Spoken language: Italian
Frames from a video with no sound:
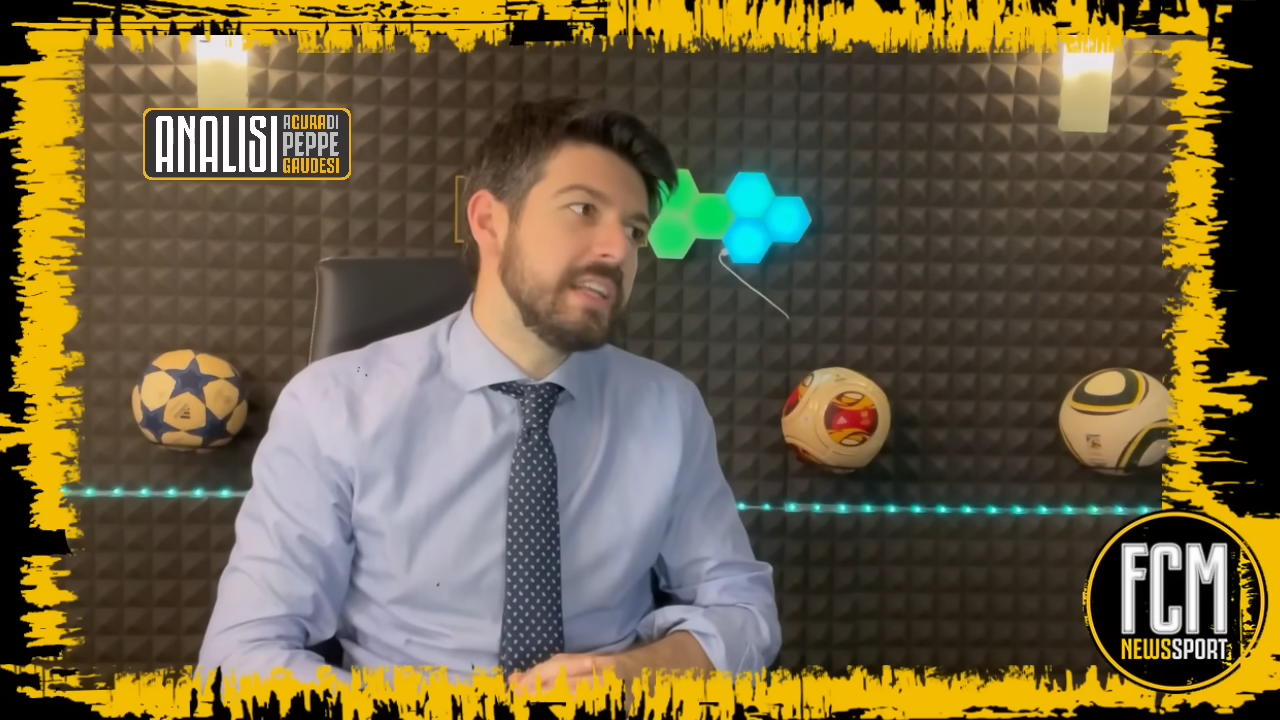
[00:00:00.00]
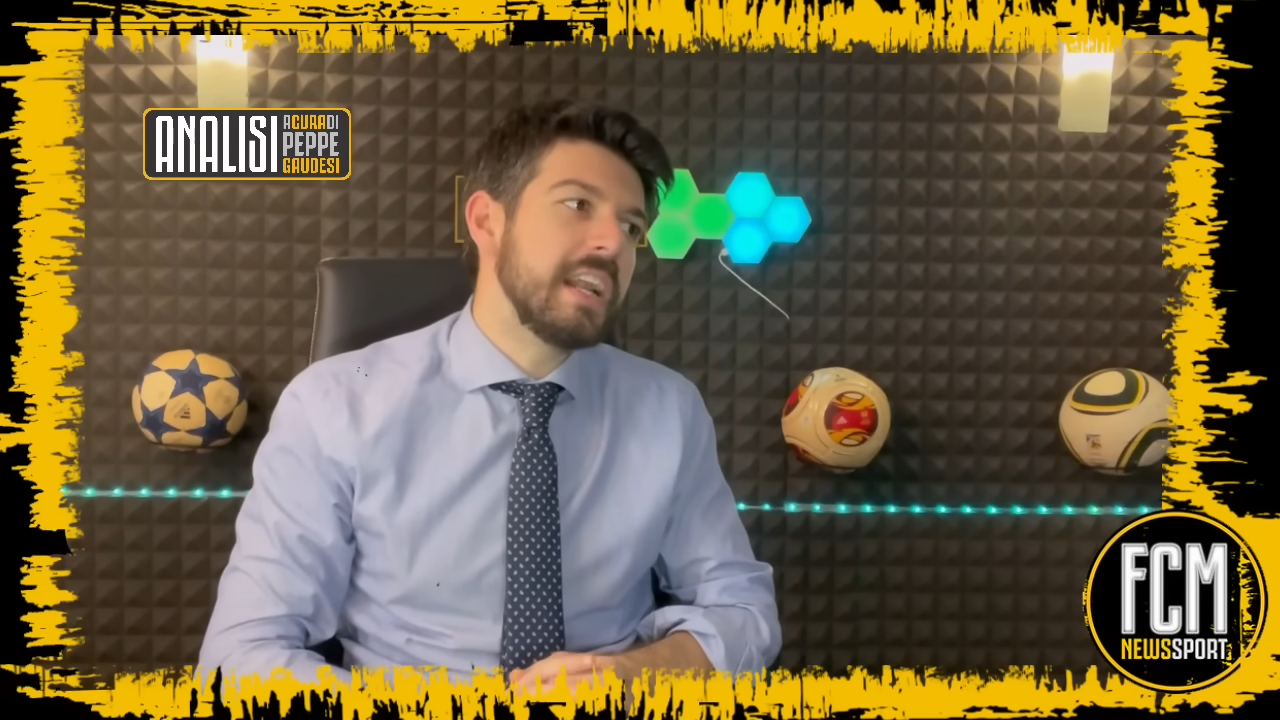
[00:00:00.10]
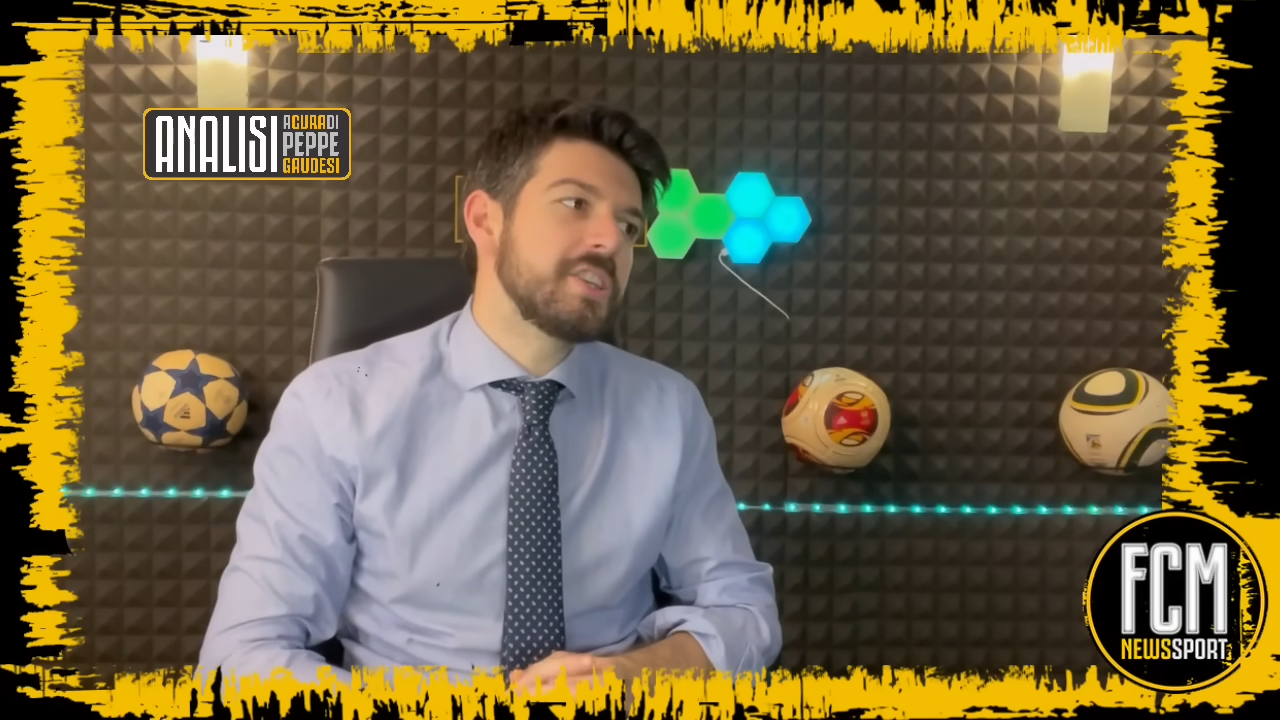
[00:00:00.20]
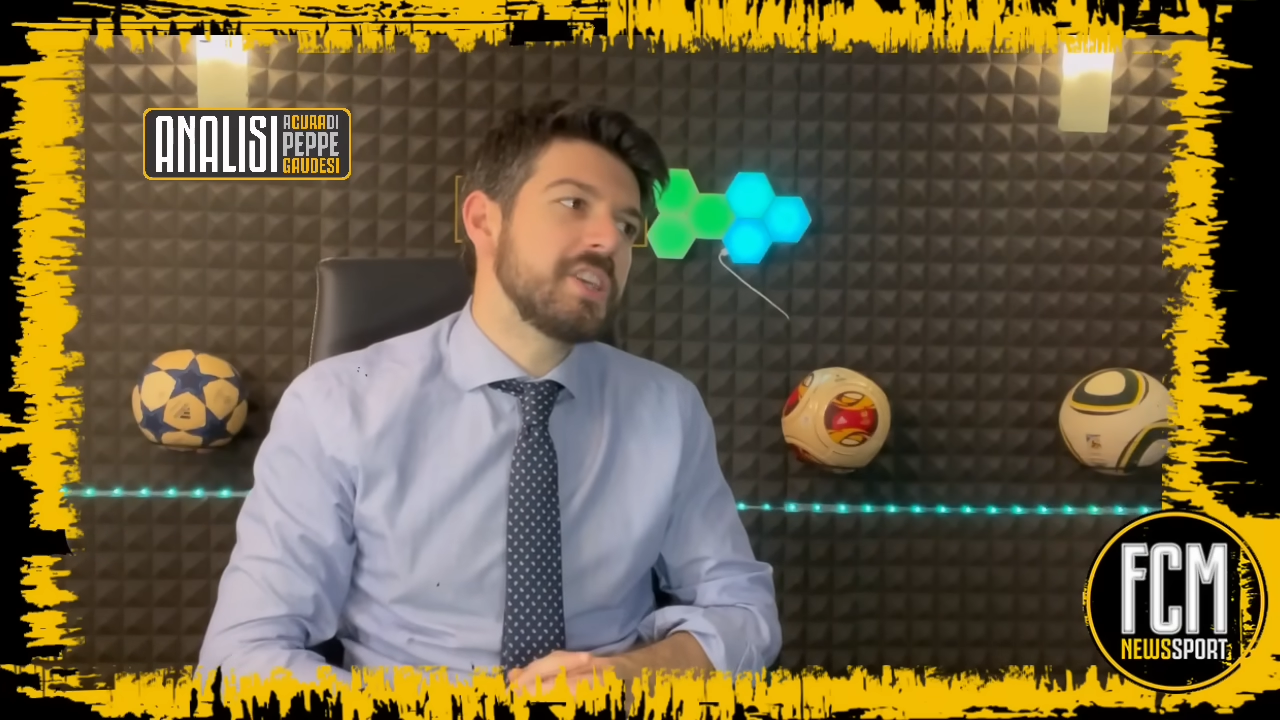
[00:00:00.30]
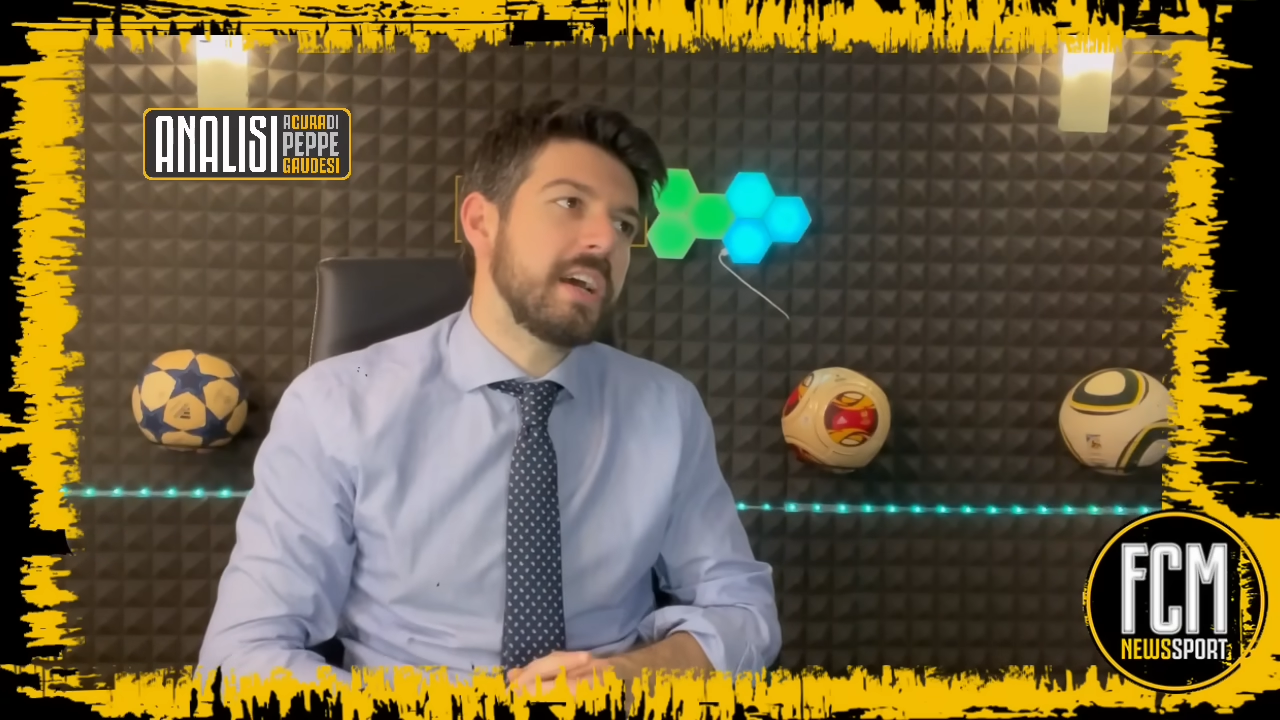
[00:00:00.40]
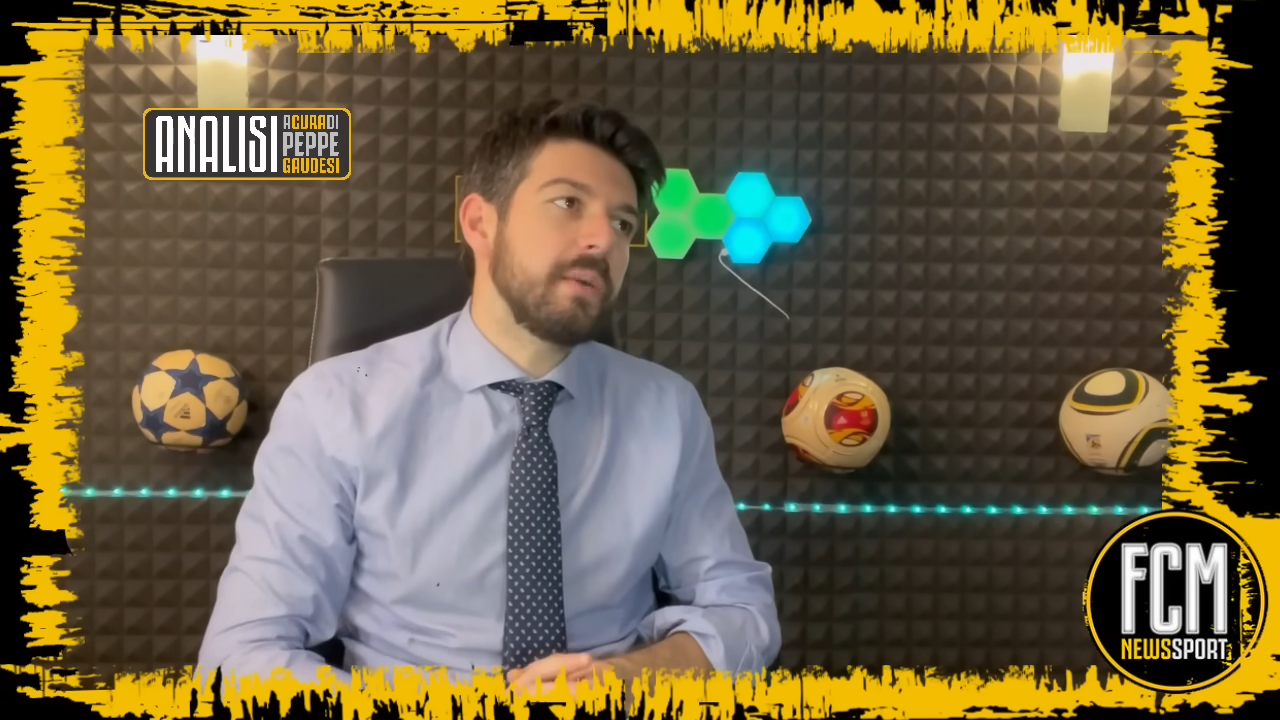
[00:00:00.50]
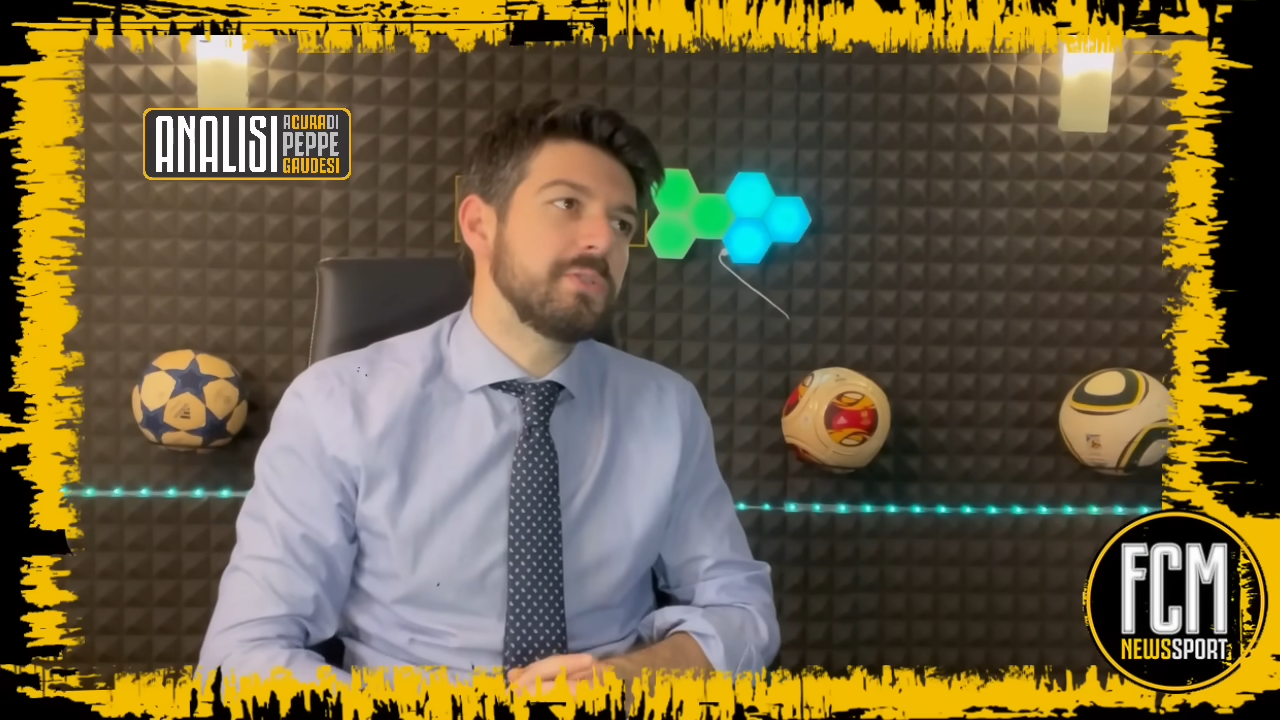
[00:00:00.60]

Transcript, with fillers: di lasciare